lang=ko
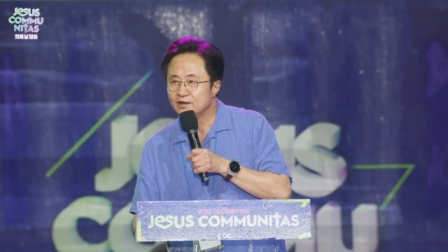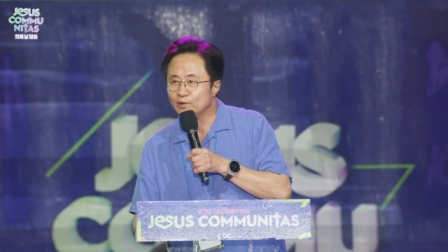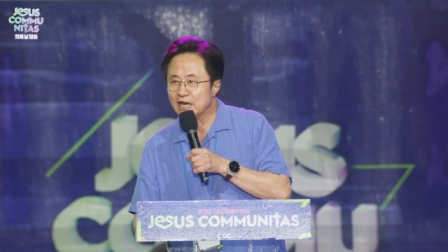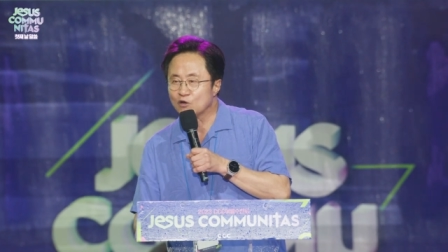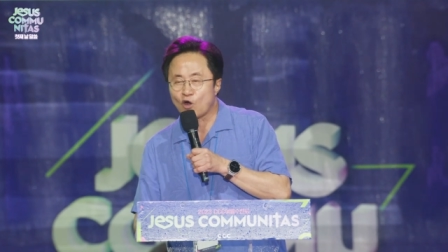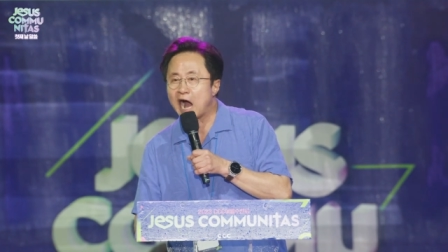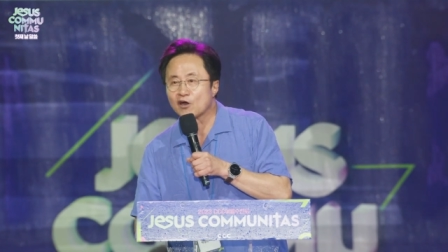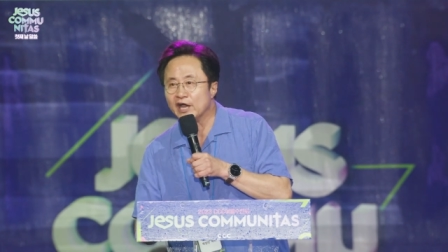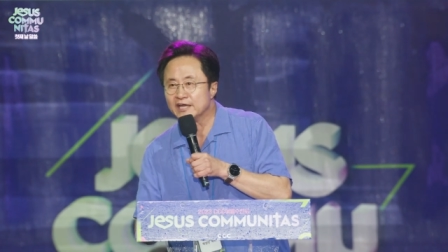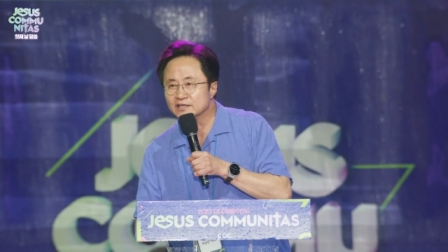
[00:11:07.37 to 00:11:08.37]
왜냐하면
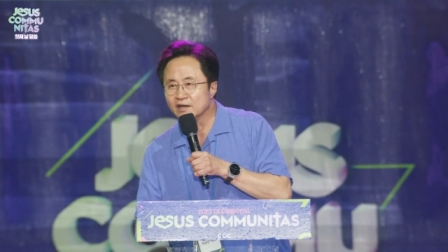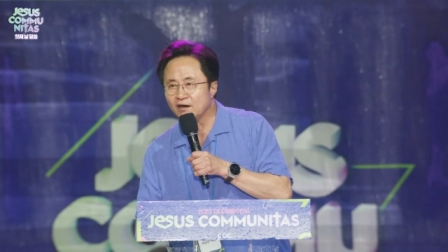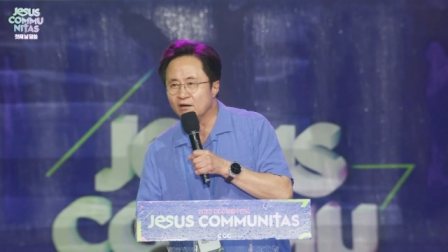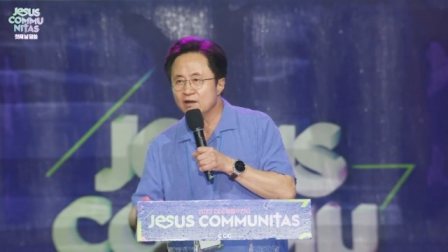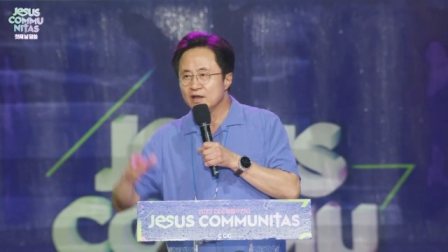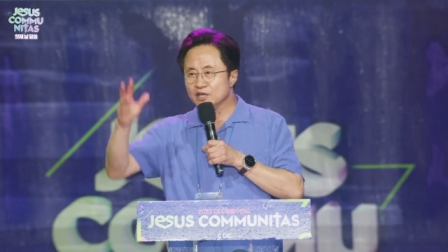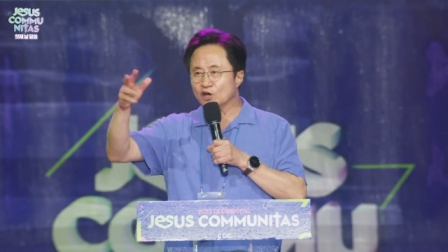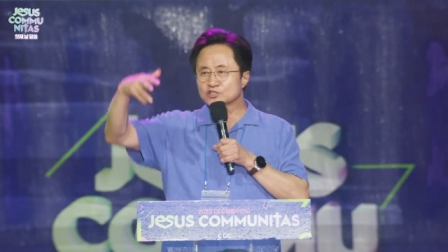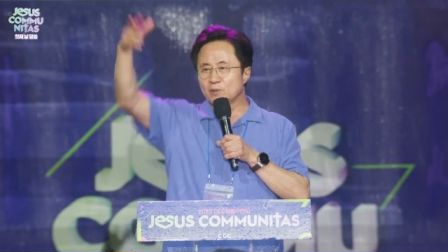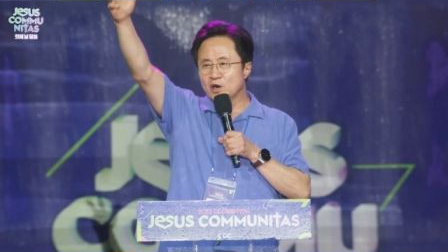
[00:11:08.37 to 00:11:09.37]
과거에는요,
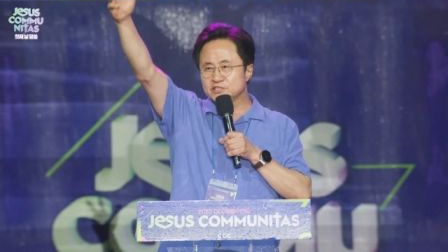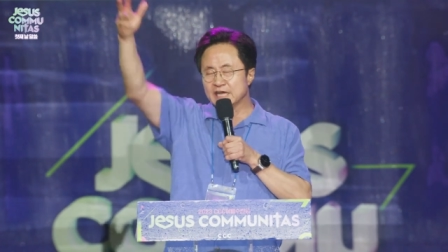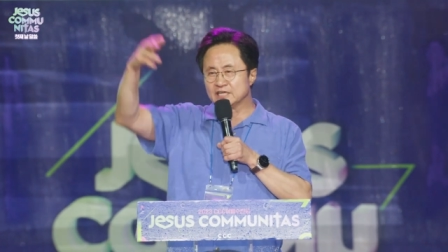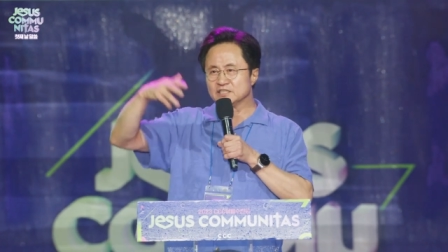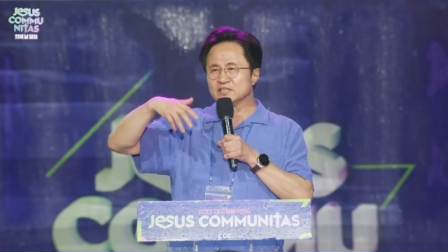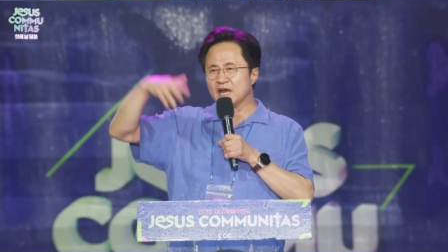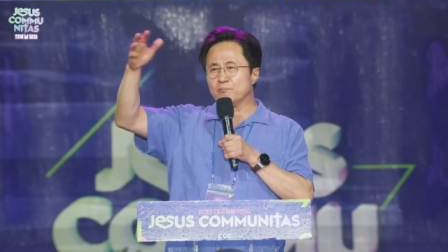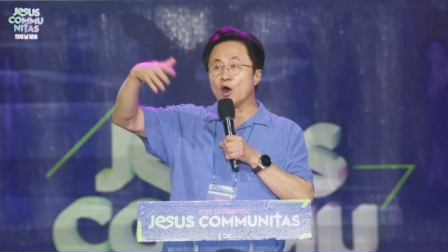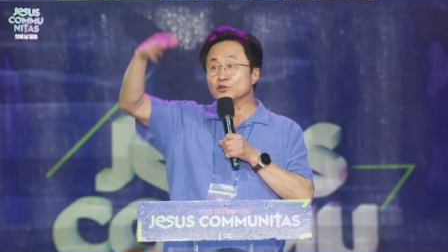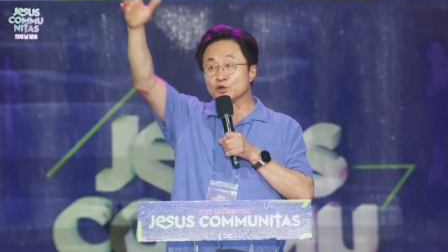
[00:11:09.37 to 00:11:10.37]
여기서 멀지 않은 아,
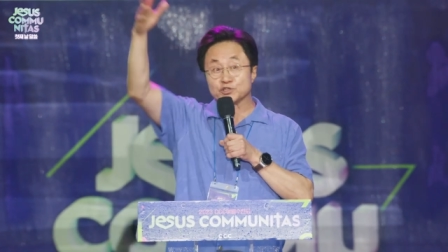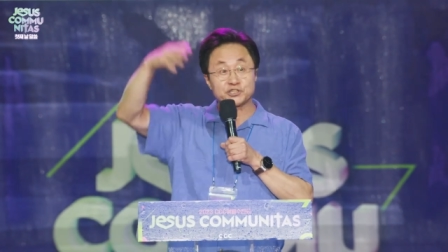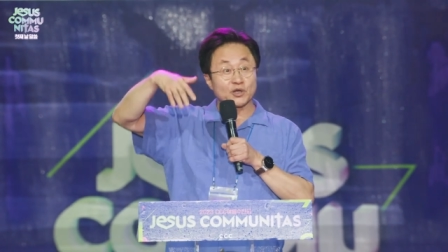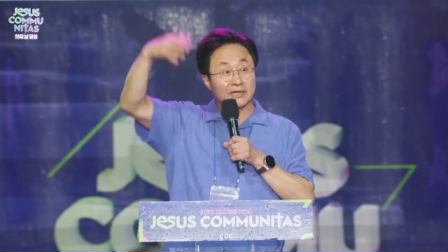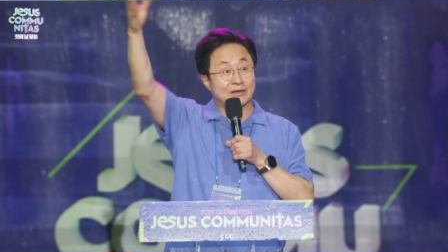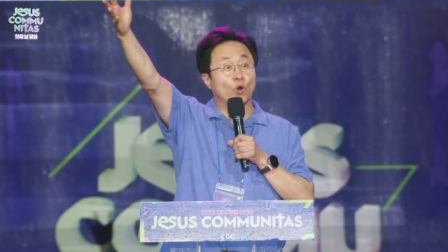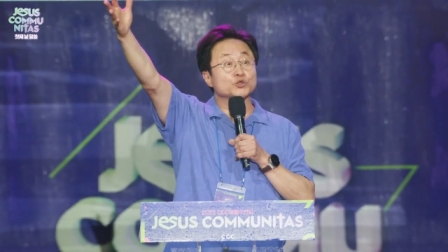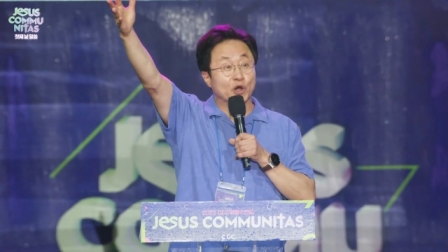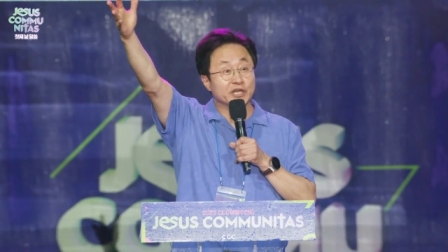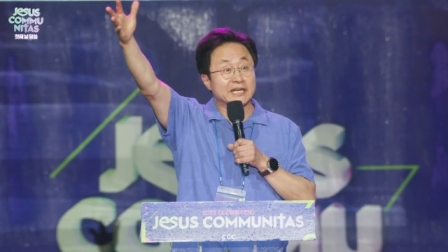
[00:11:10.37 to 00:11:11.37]
먼 곳이죠,
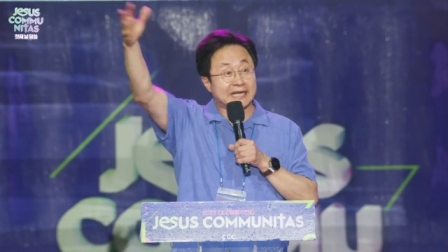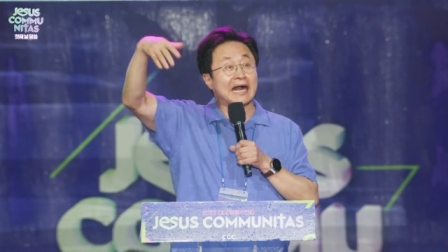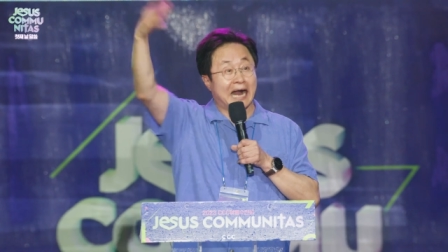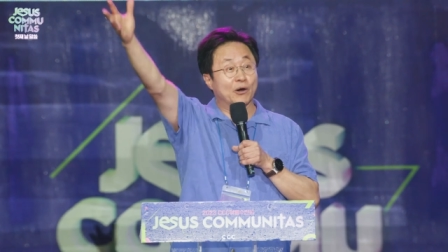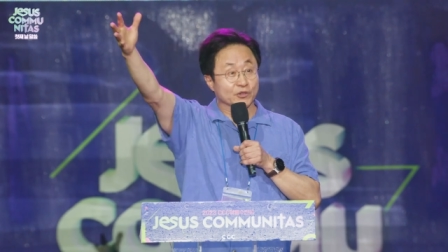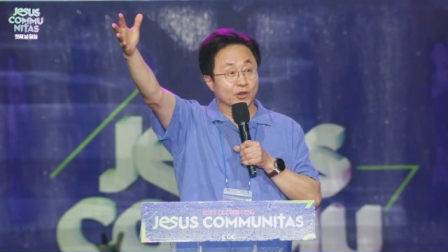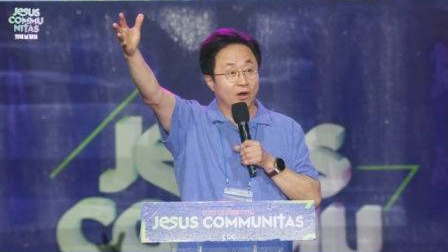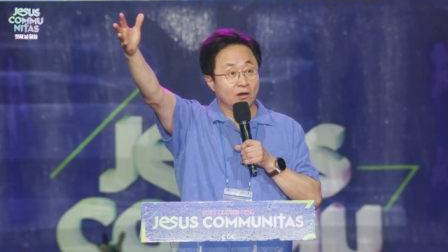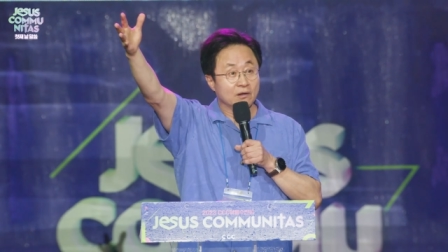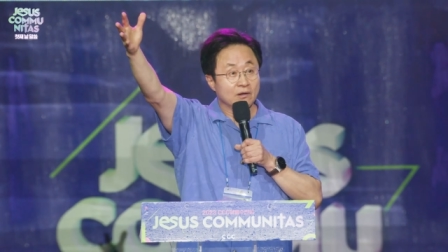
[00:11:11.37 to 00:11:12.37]
고성이니까
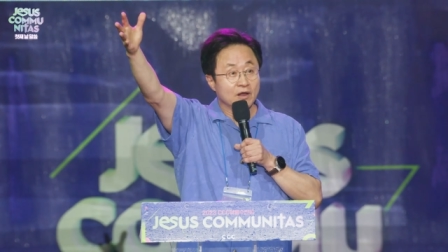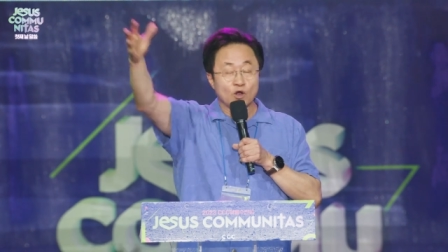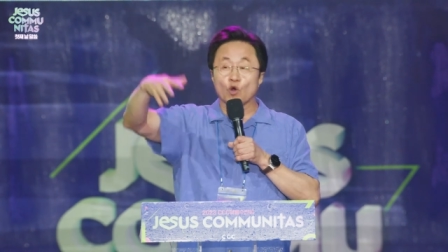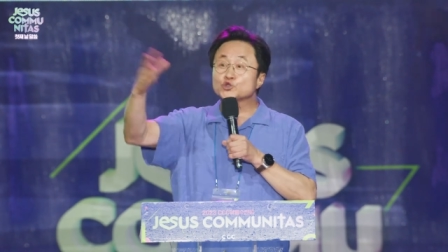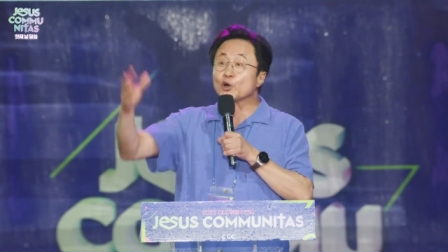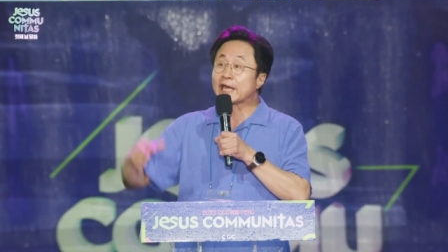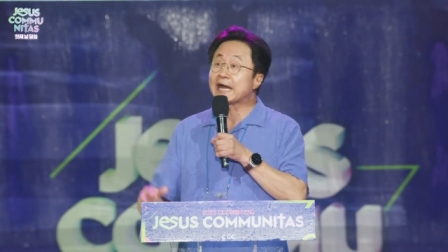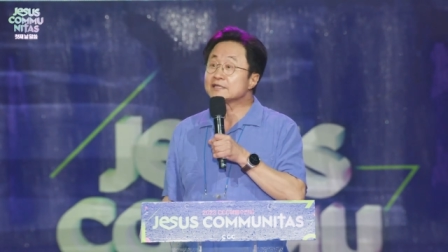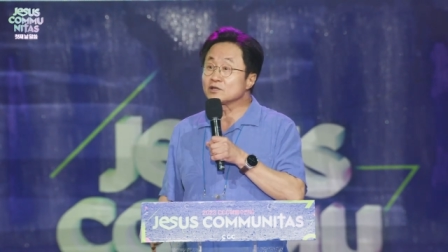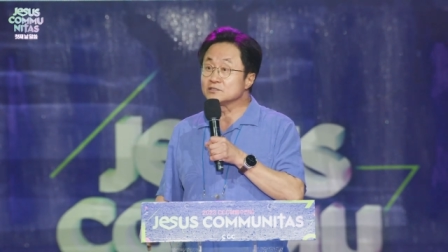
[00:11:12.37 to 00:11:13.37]
강원도 고성에
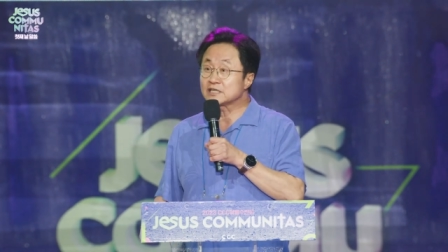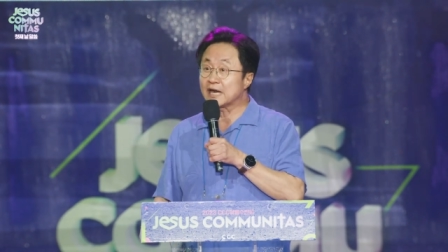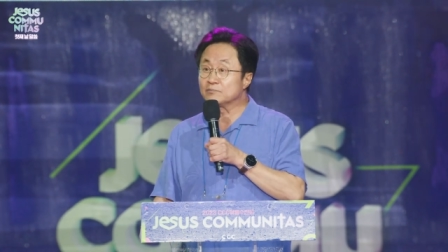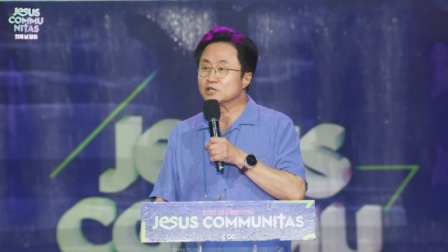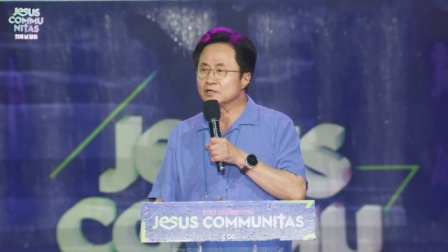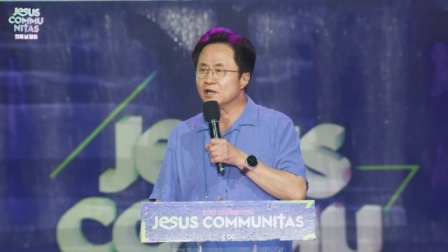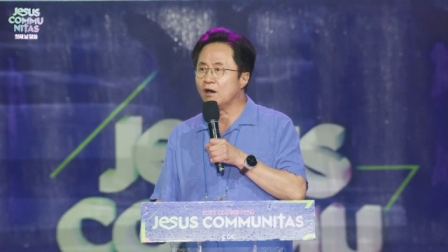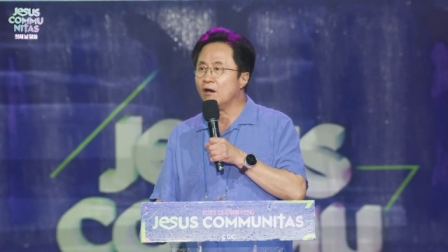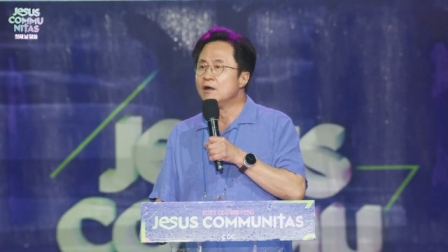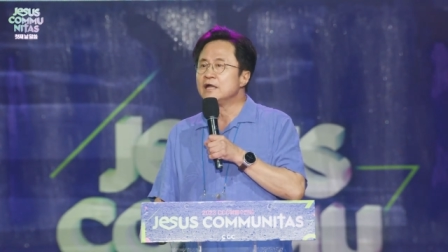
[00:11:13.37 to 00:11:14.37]
갔던
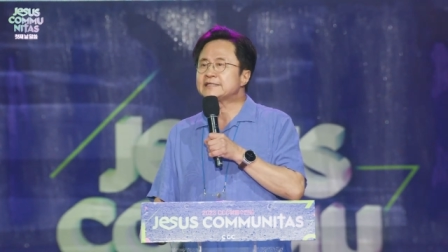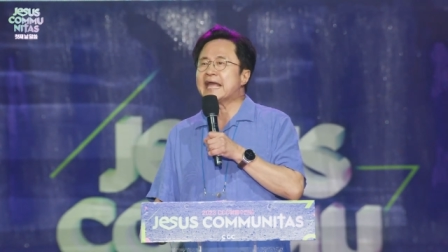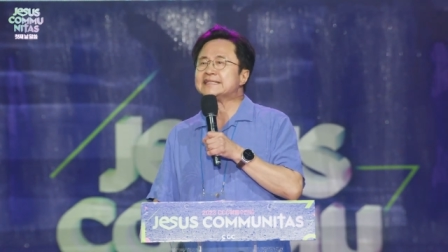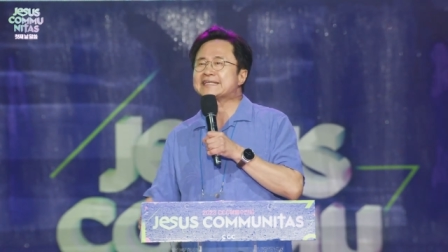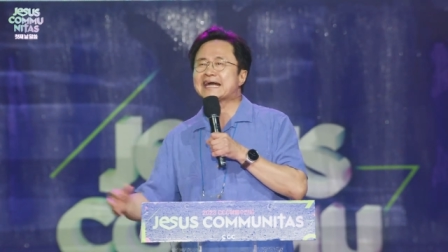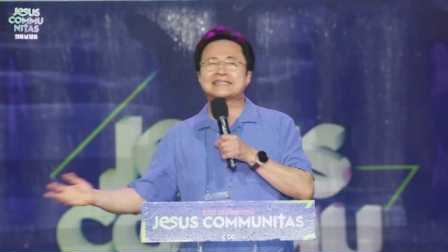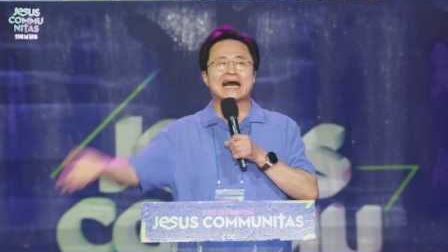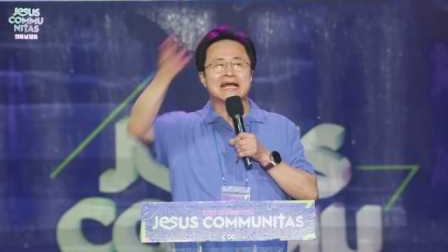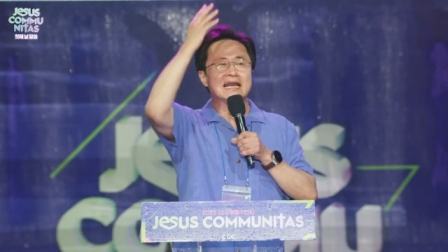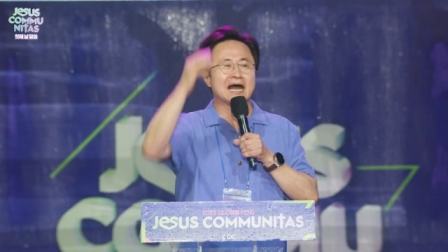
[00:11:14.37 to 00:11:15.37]
사람들은요, 텐트가
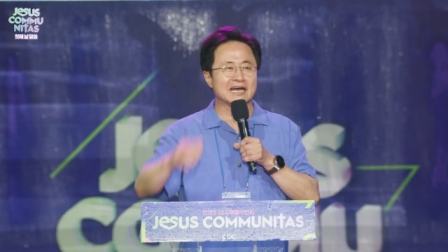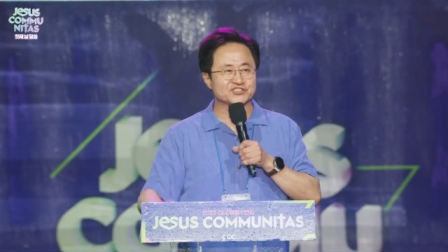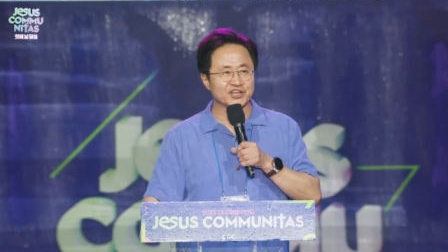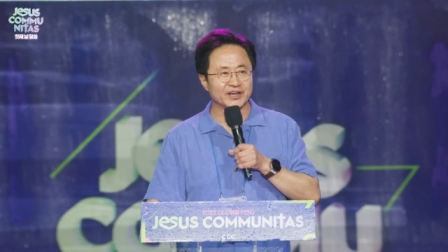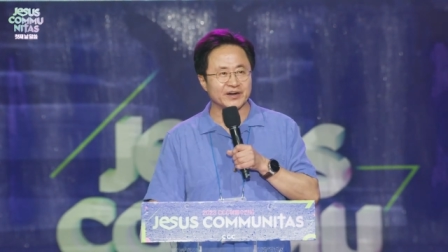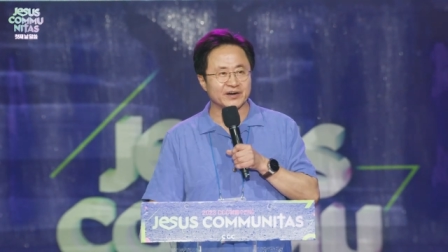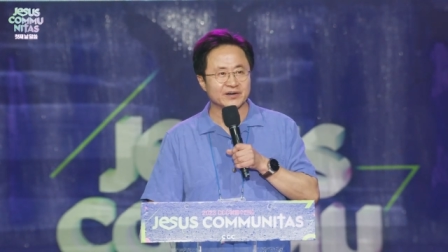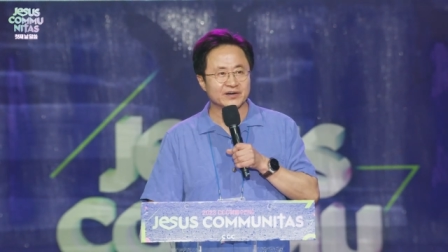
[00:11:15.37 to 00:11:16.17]
다 날아갔어요.